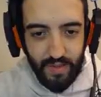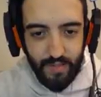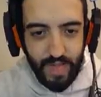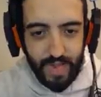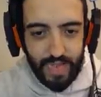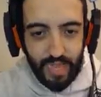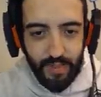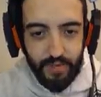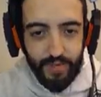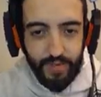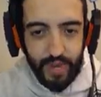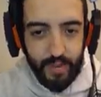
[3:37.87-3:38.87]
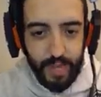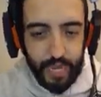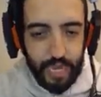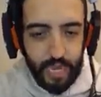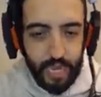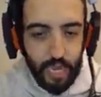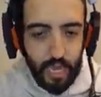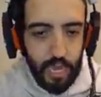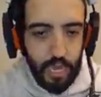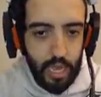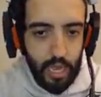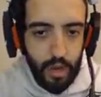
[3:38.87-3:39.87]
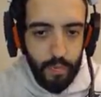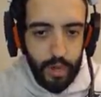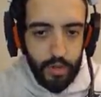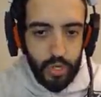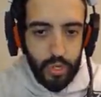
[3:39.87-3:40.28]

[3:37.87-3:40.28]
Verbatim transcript: Beleza, reposicionamos aqui. Recuperei os